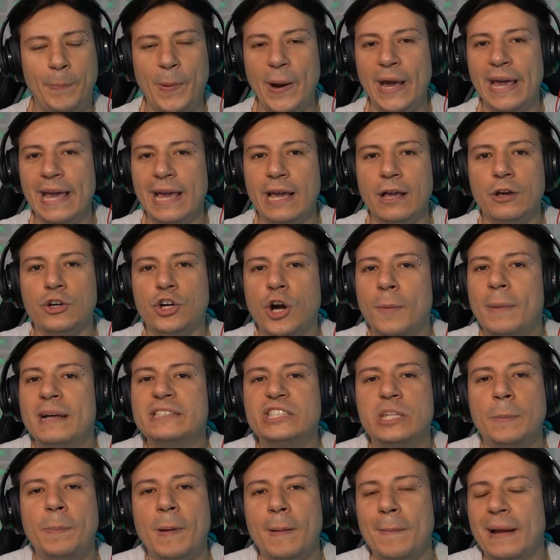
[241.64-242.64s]
Ma poi,
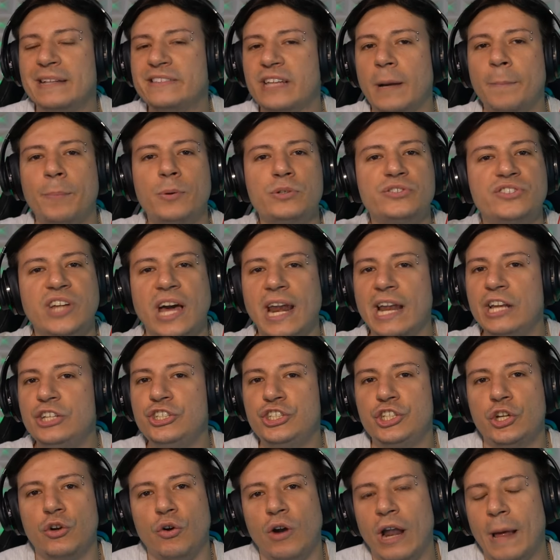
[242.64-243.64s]
come ti permetti a buttare
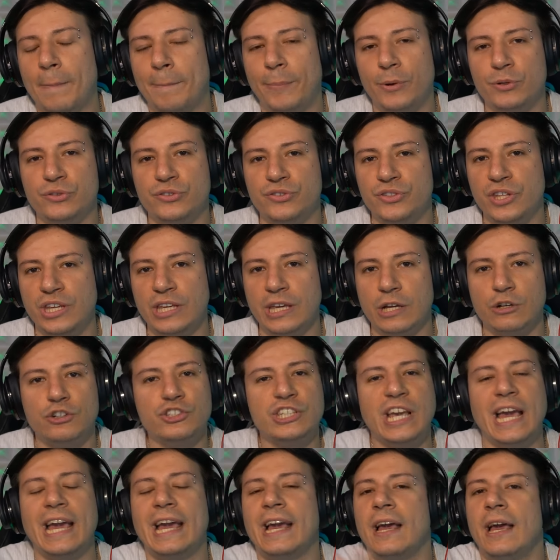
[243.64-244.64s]
in giro la bottiglia?
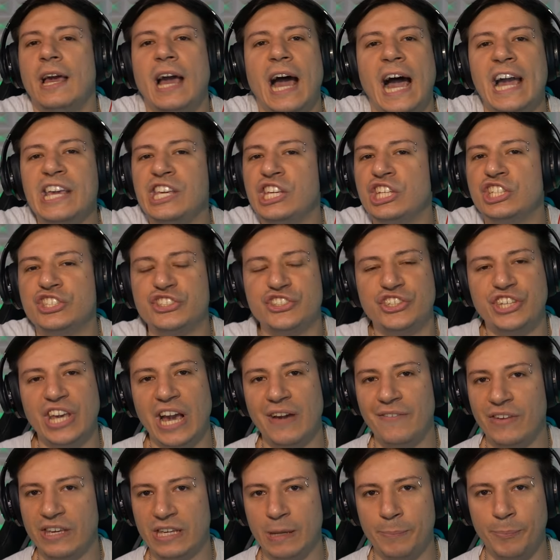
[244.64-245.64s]
Cos'è? Agli
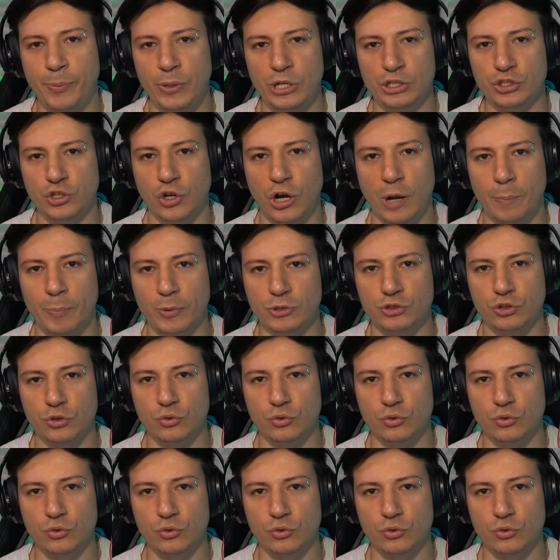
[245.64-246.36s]
schiavi che puliscono al